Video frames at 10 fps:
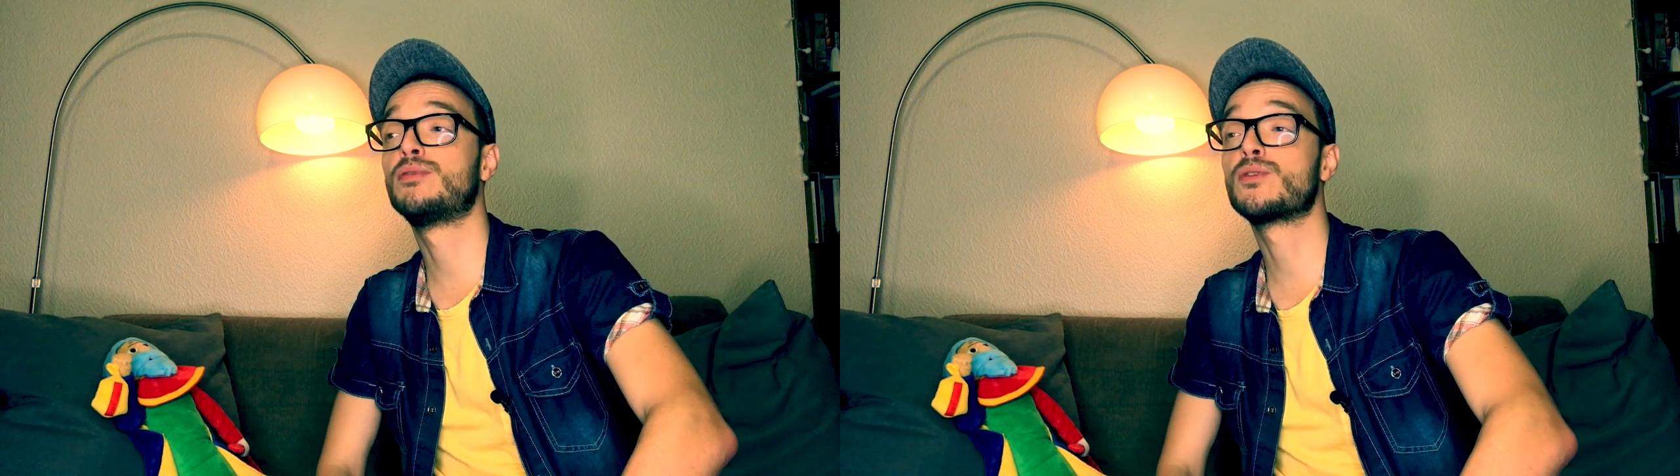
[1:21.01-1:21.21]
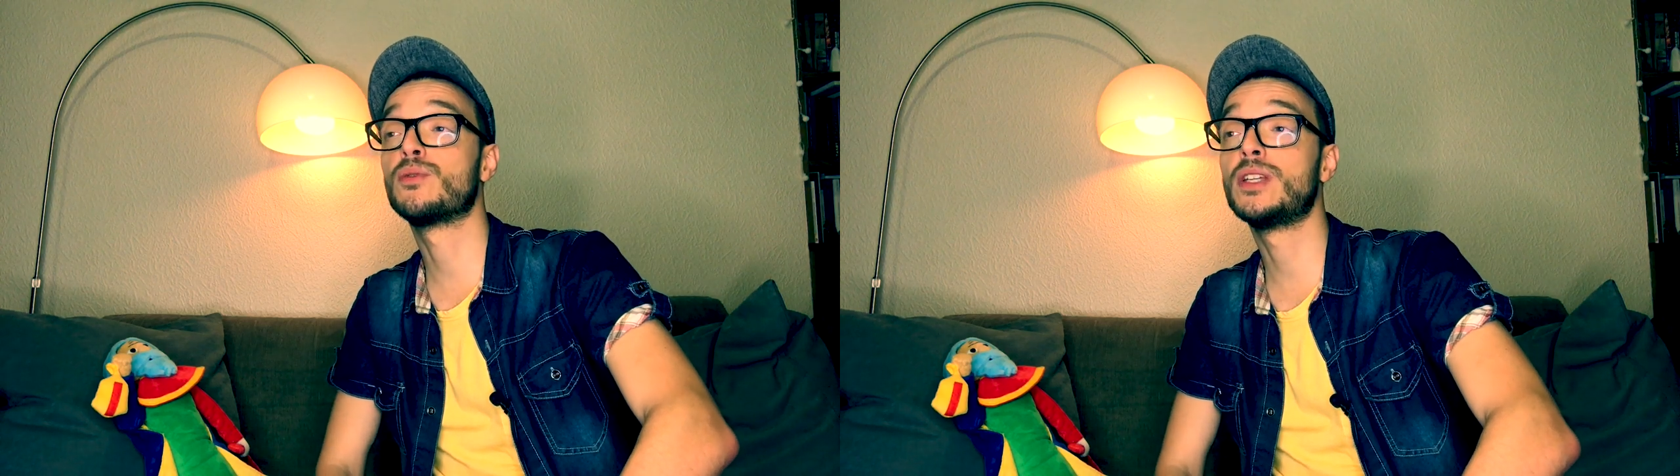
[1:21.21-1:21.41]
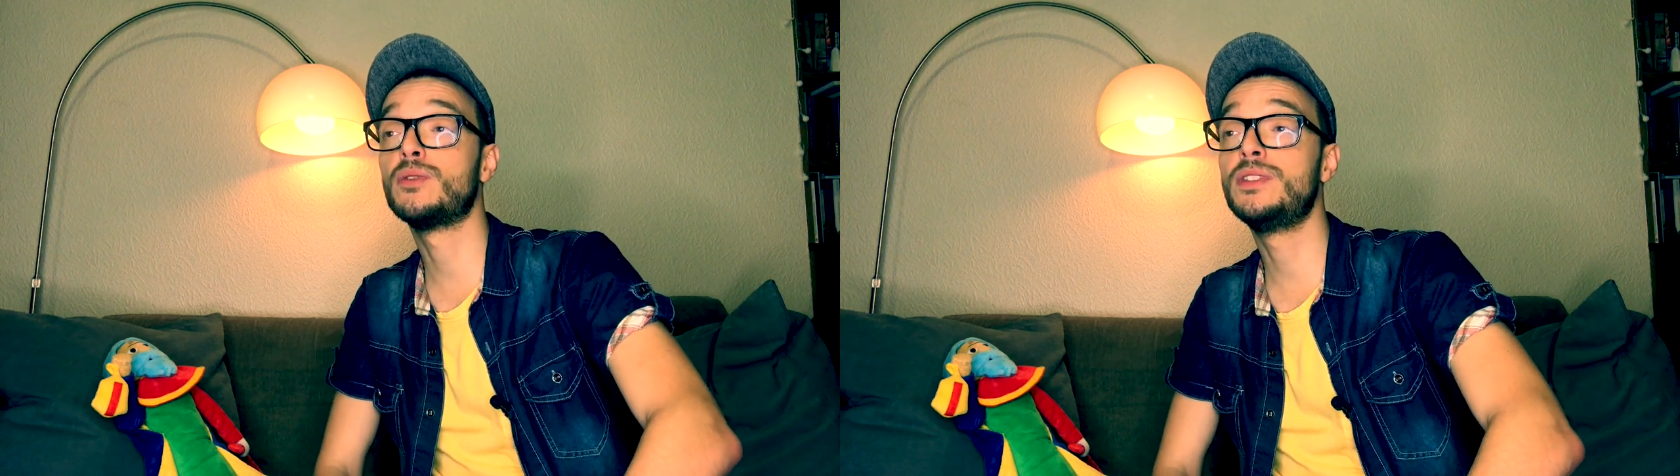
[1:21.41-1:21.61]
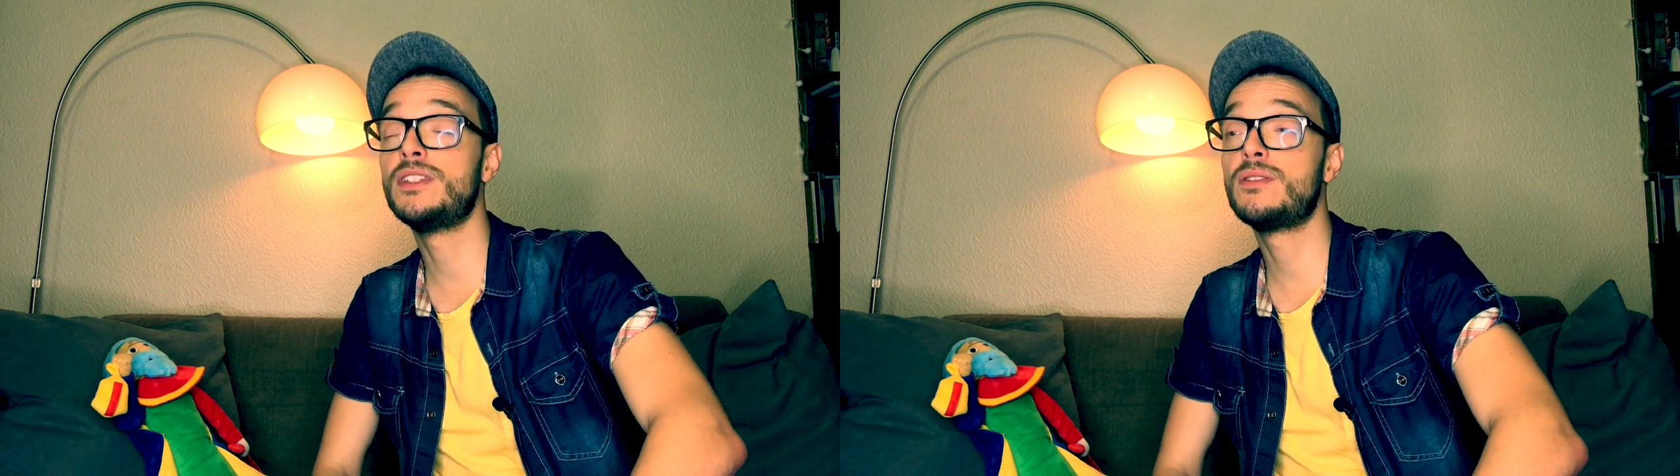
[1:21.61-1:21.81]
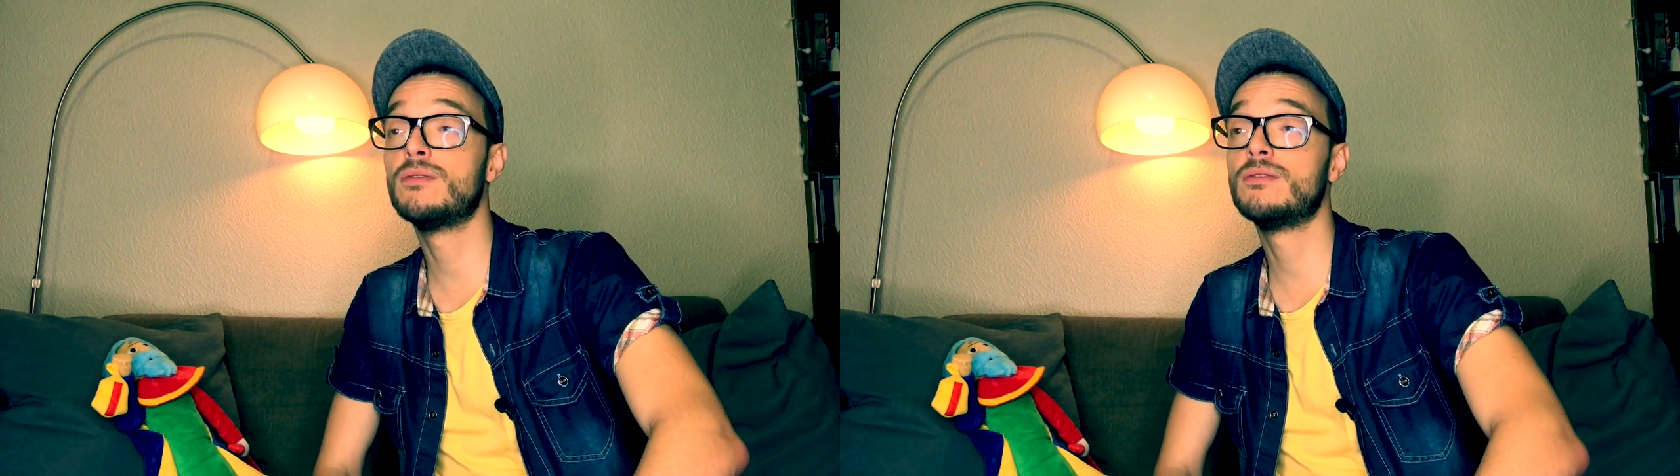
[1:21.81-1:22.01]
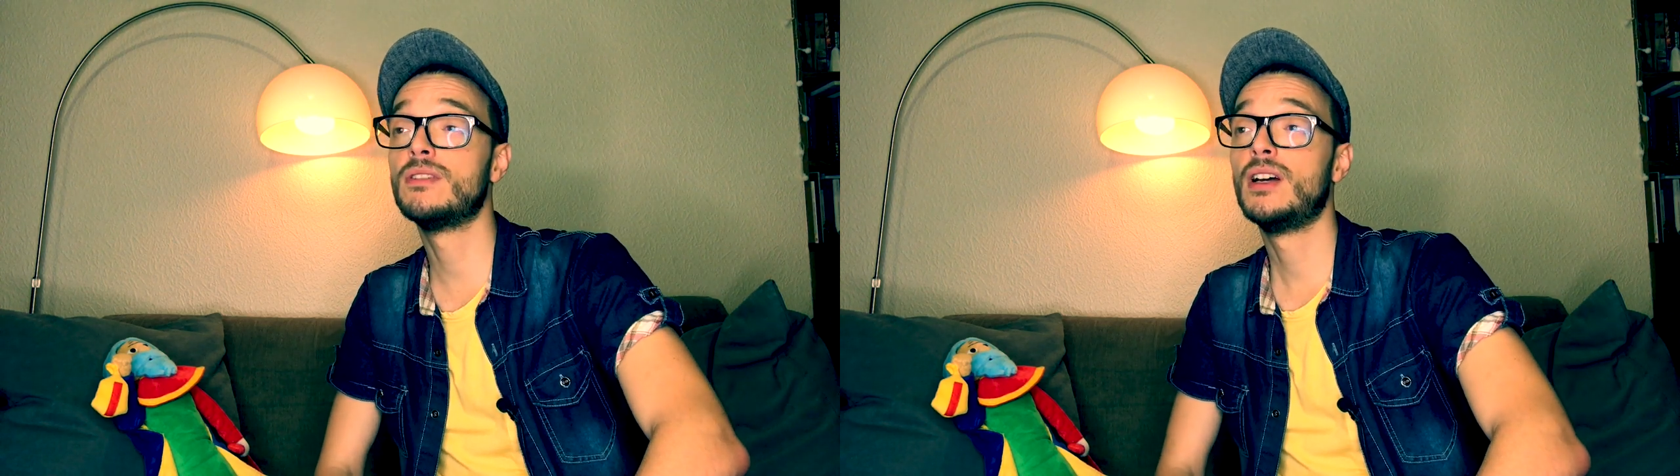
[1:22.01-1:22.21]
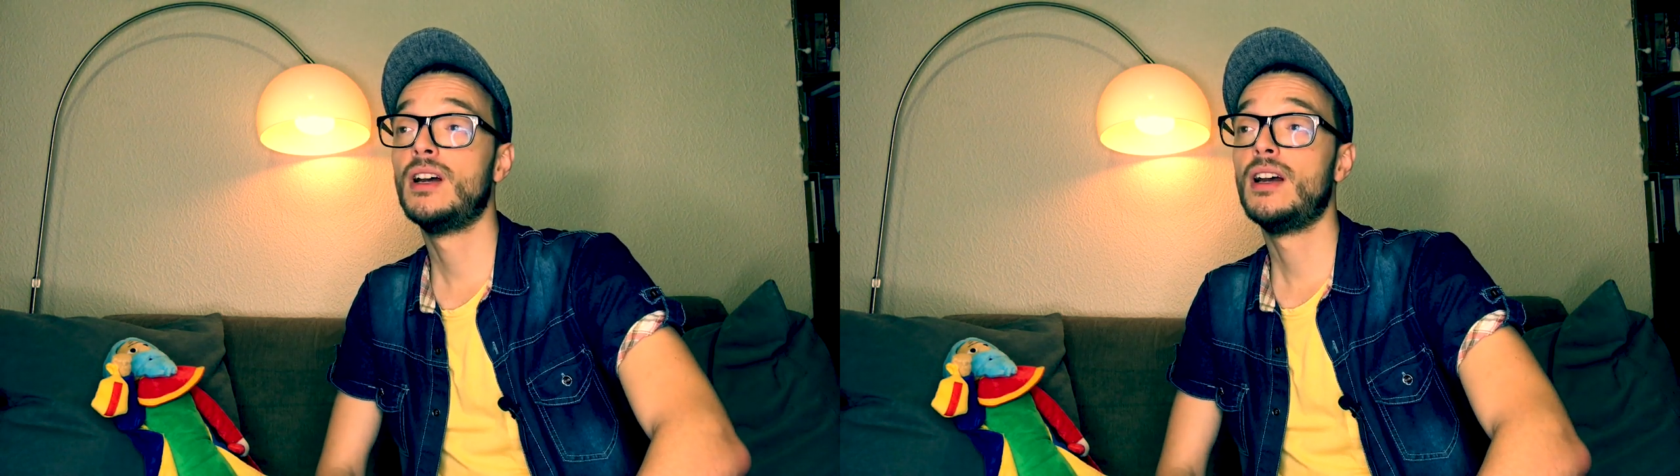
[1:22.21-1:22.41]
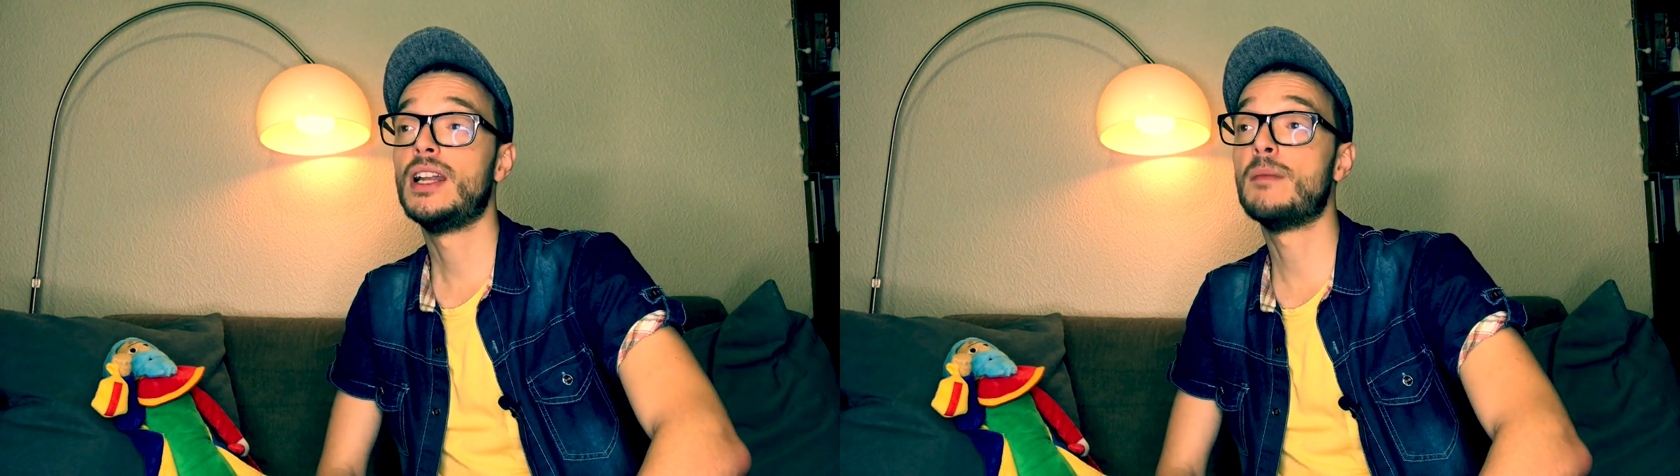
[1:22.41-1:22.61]
son érudition.
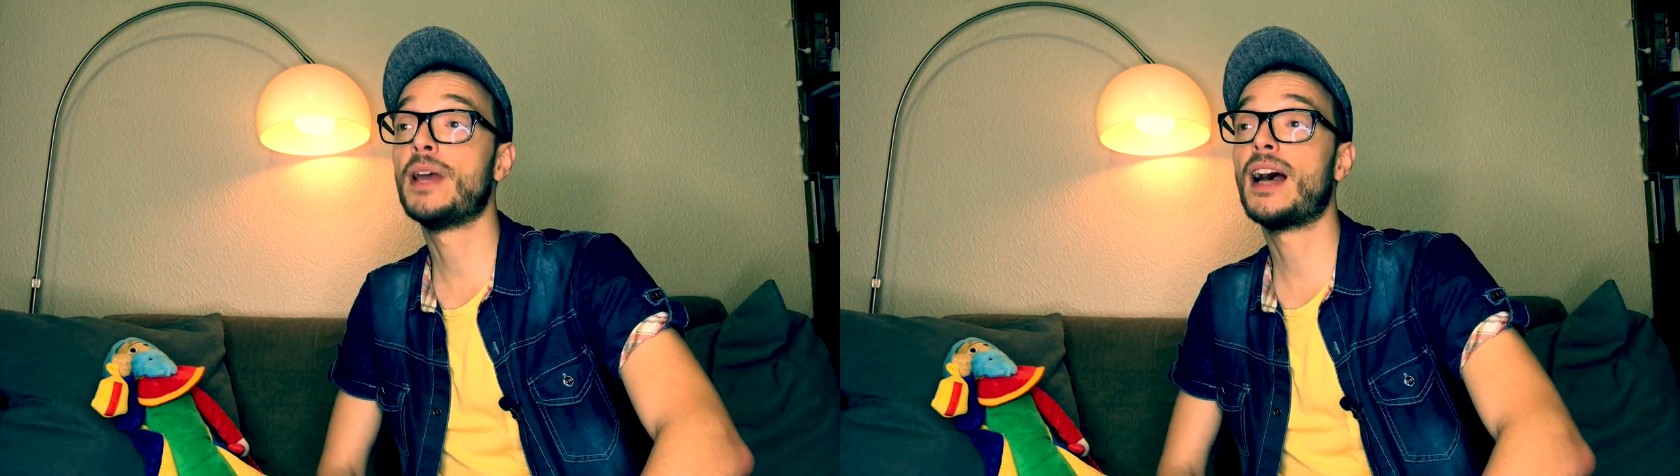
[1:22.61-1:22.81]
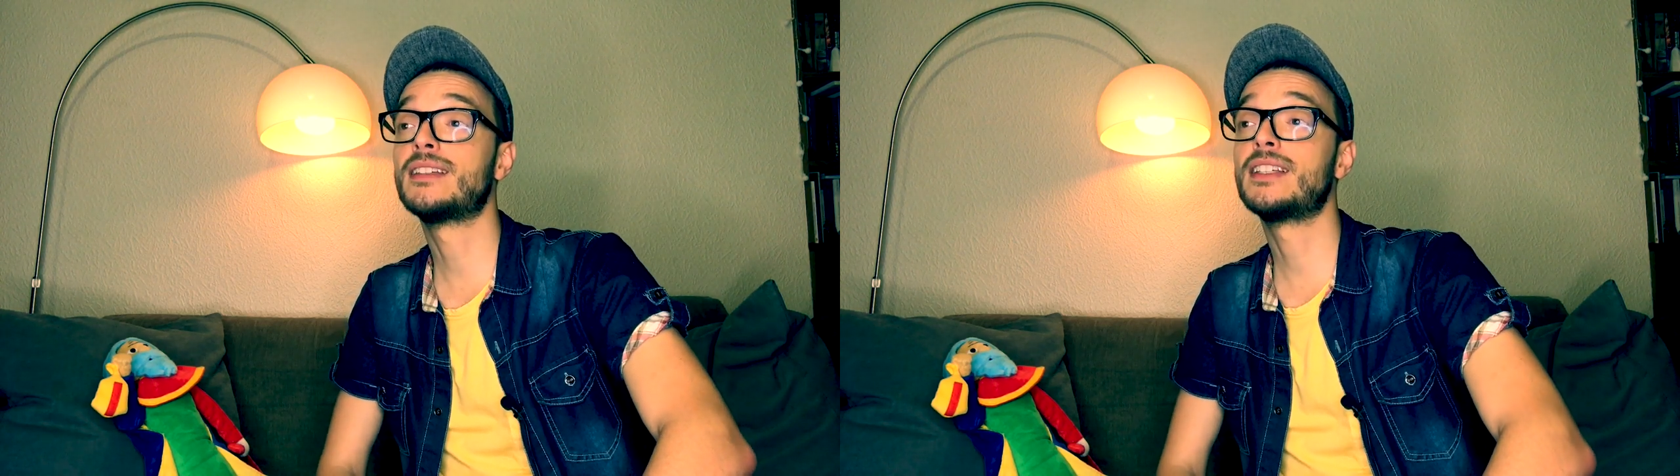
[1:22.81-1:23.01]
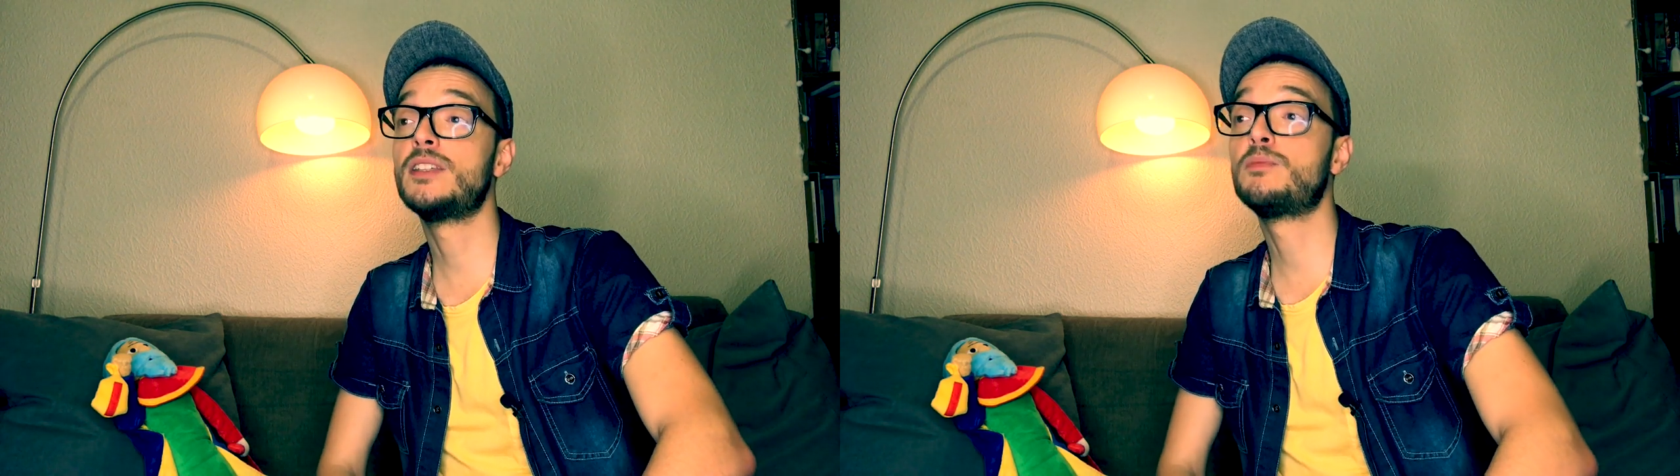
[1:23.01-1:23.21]
L'impératrice